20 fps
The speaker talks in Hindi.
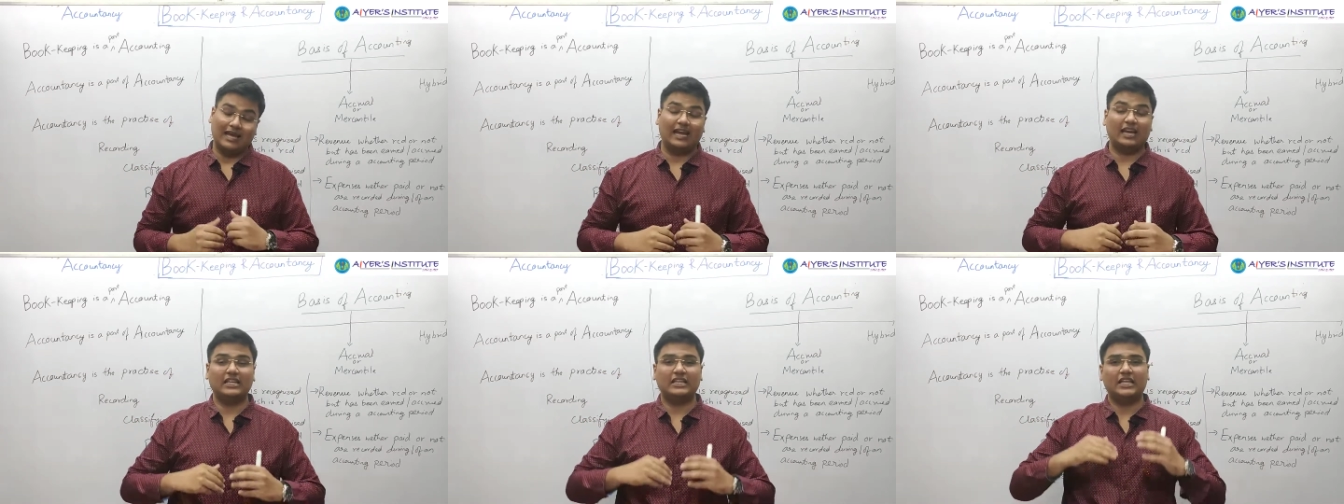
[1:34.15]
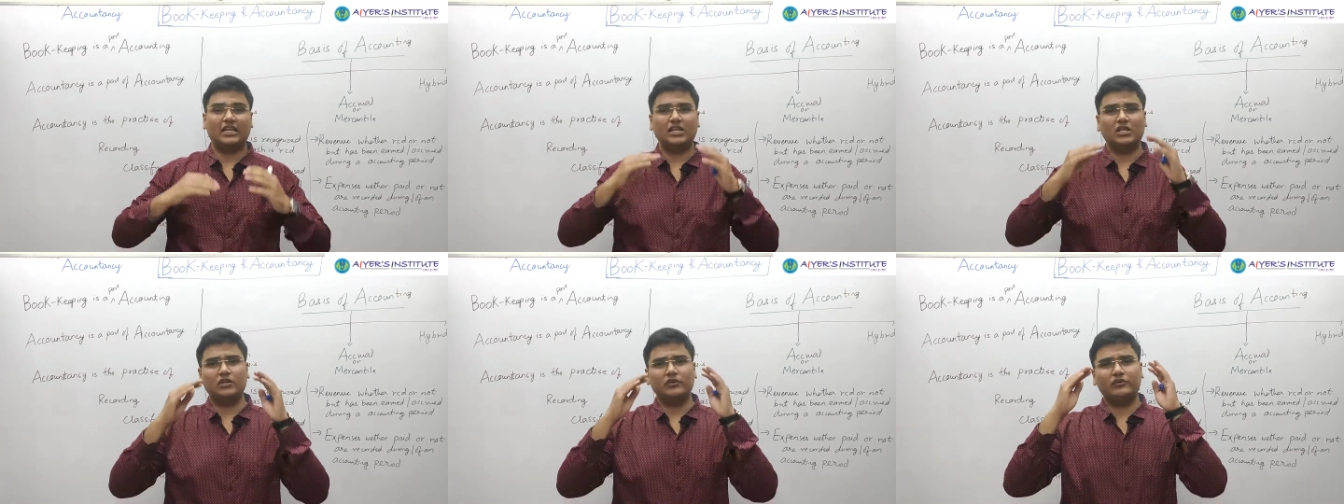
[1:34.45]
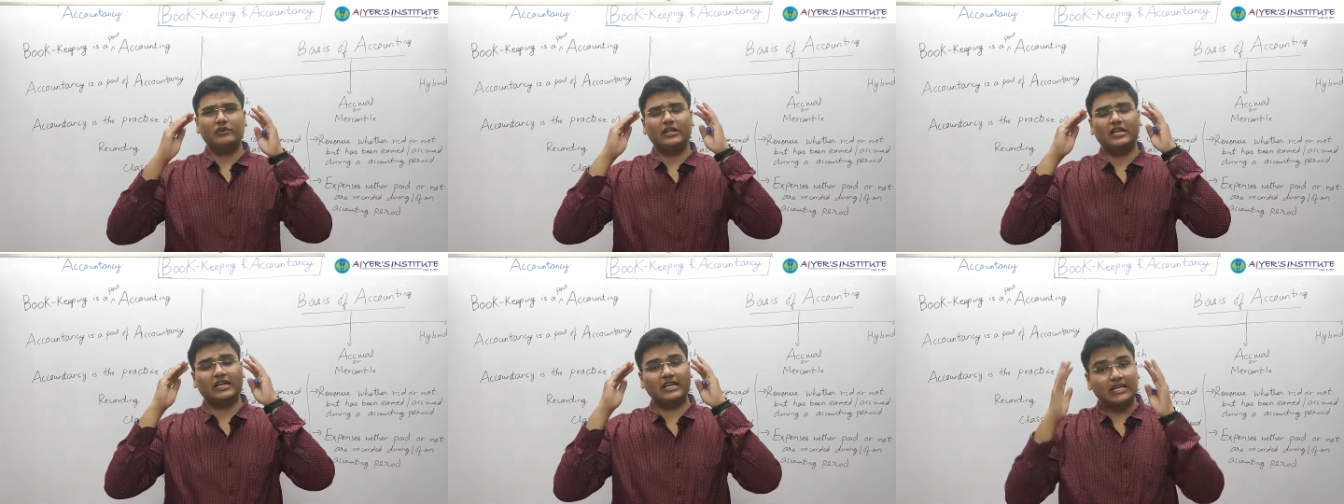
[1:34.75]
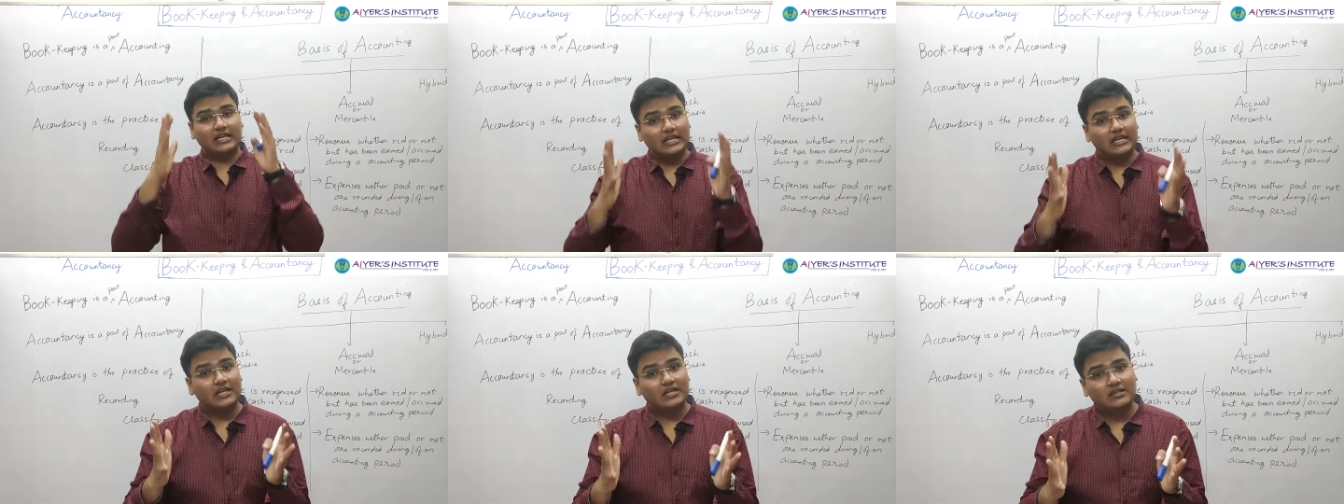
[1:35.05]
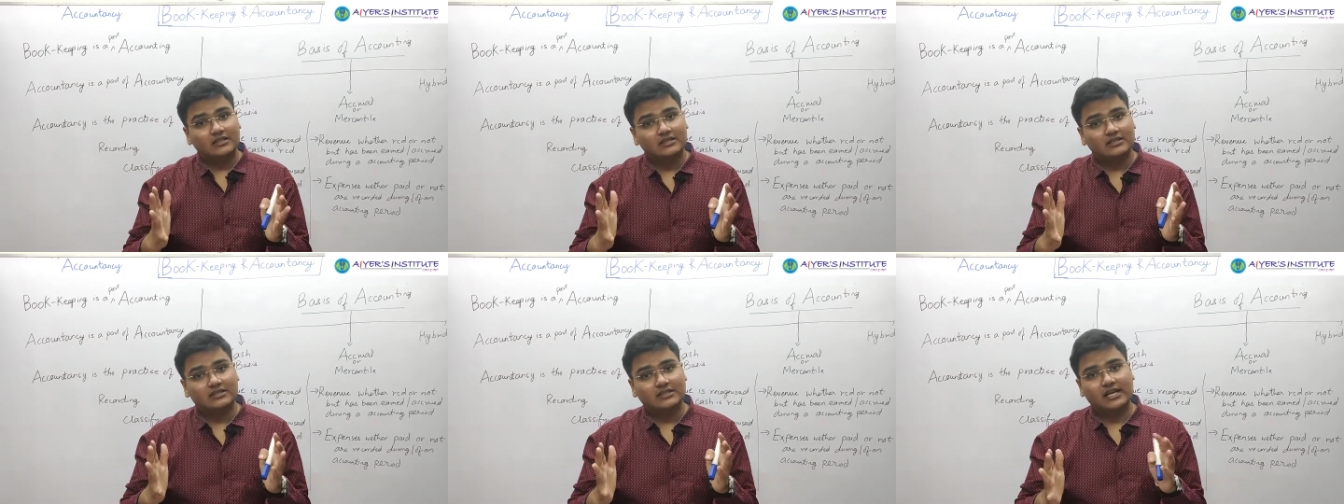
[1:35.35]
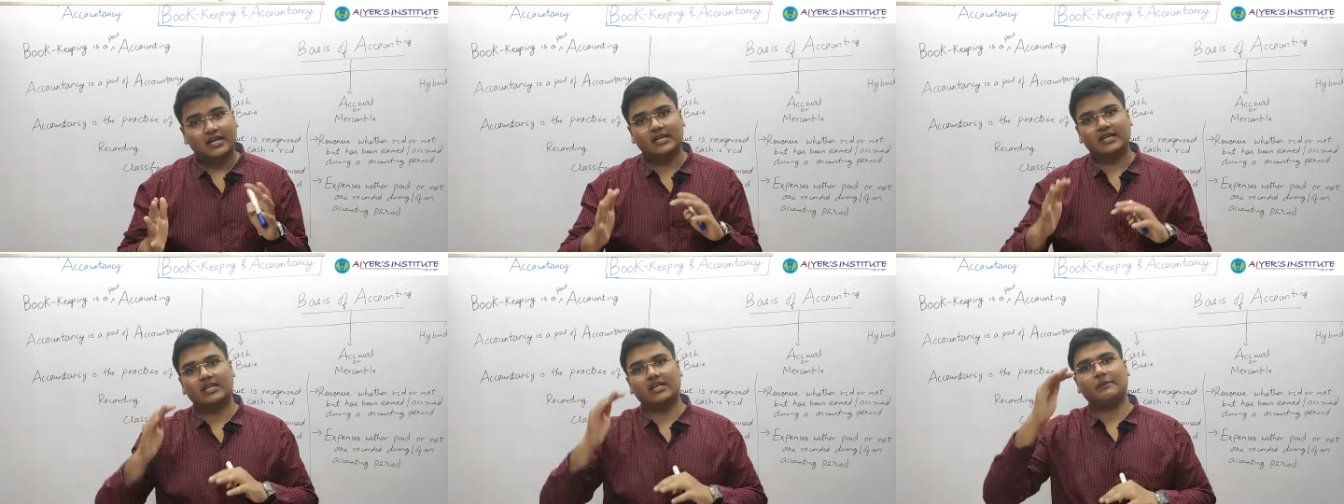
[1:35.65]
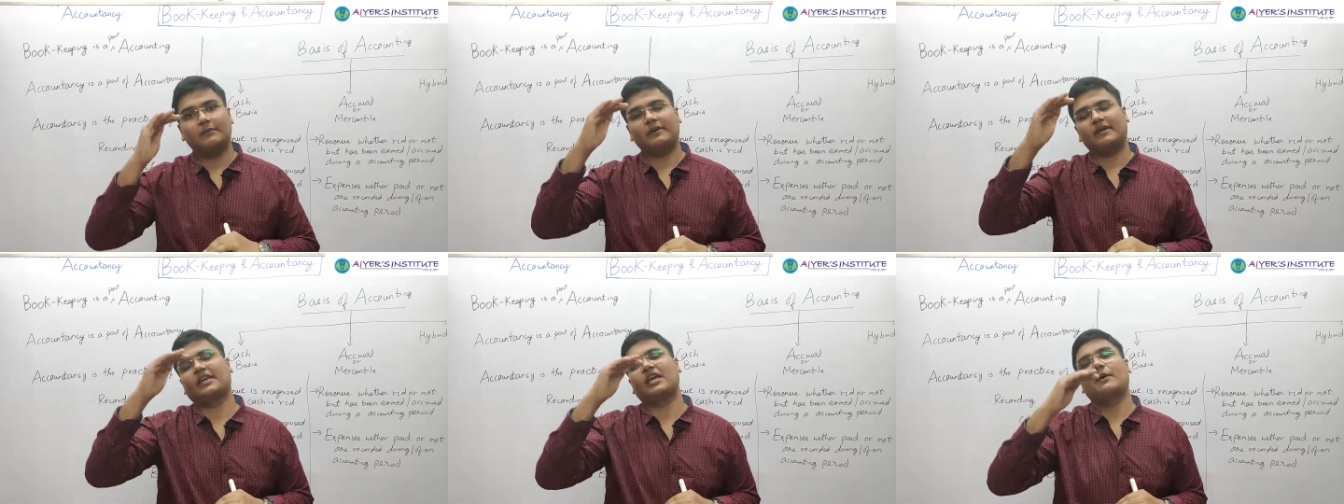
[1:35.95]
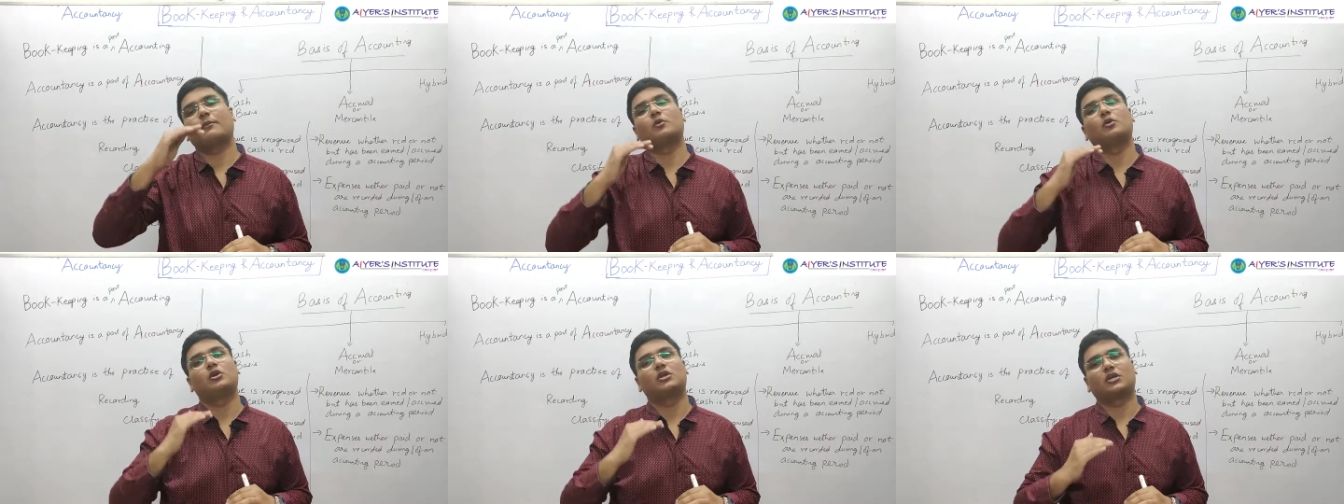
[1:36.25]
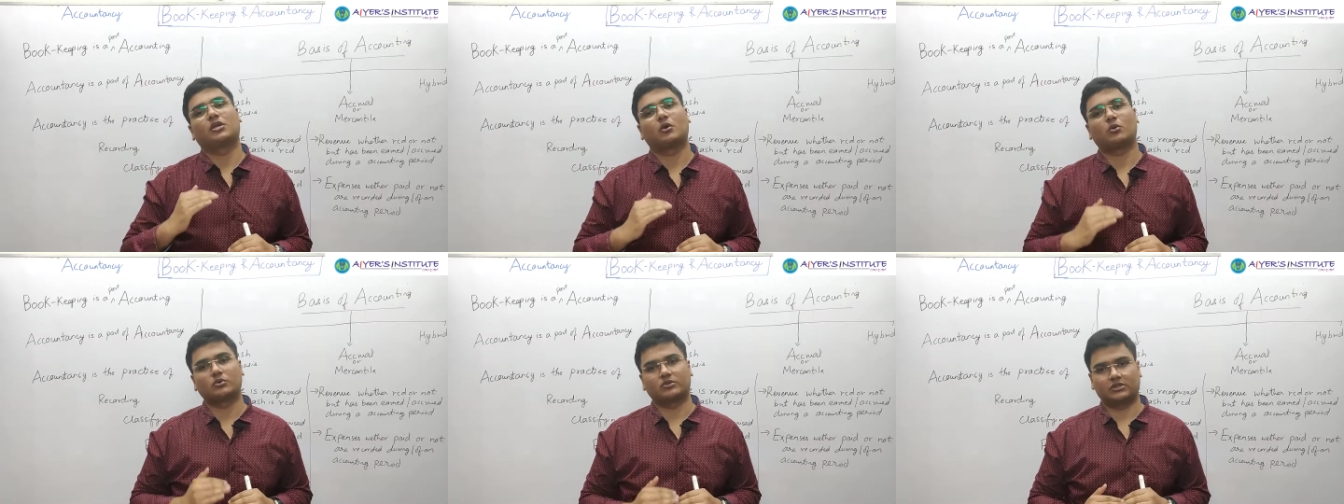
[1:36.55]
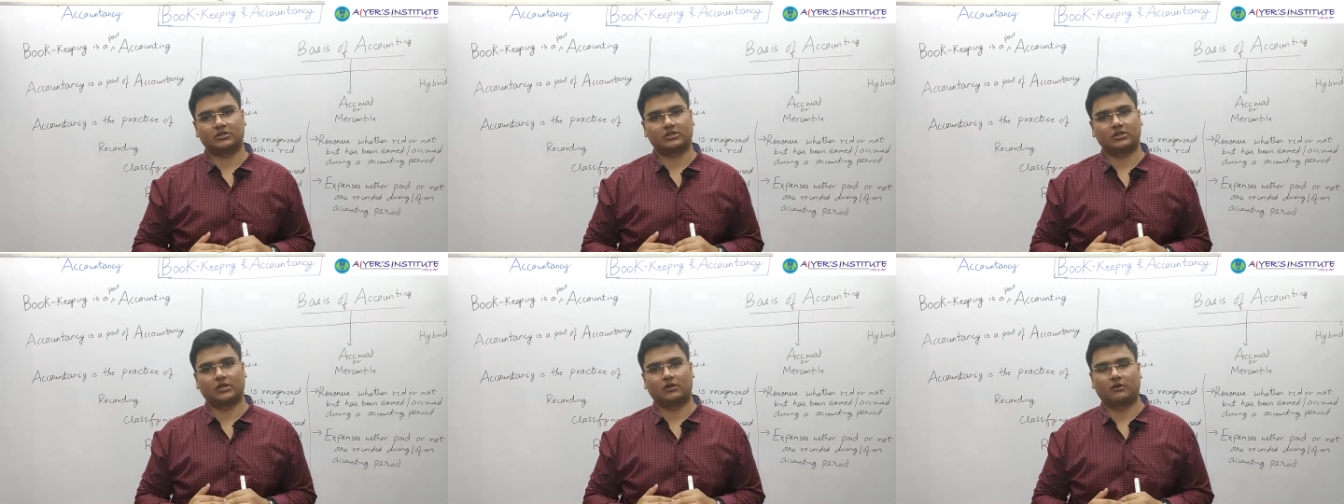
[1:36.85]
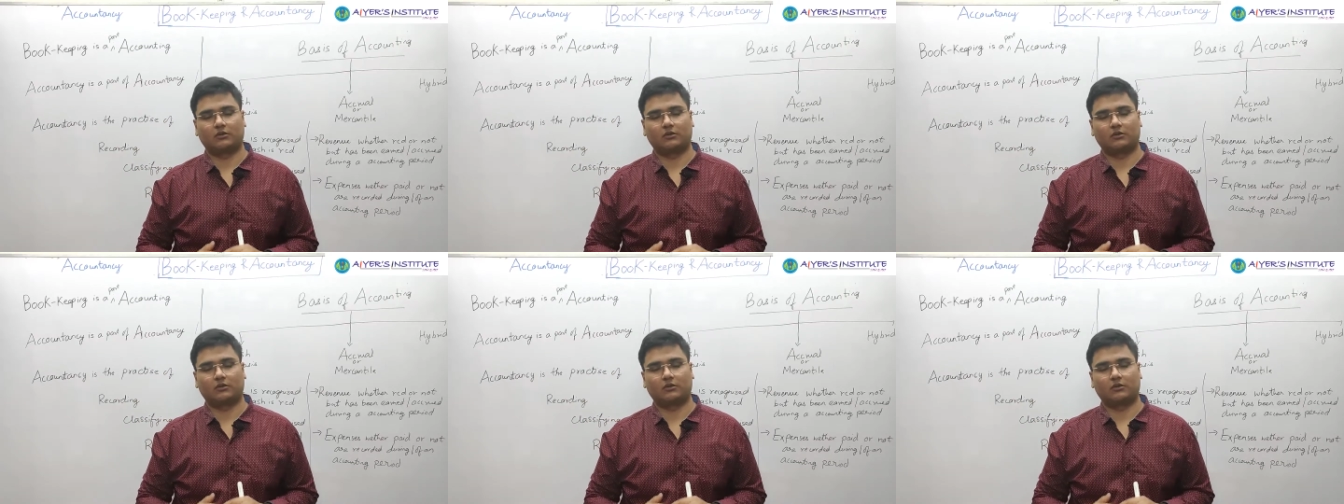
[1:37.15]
एंड देन यू विल रियली अंडरस्टैंड कि मैं क्या बोलने की कोशिश कर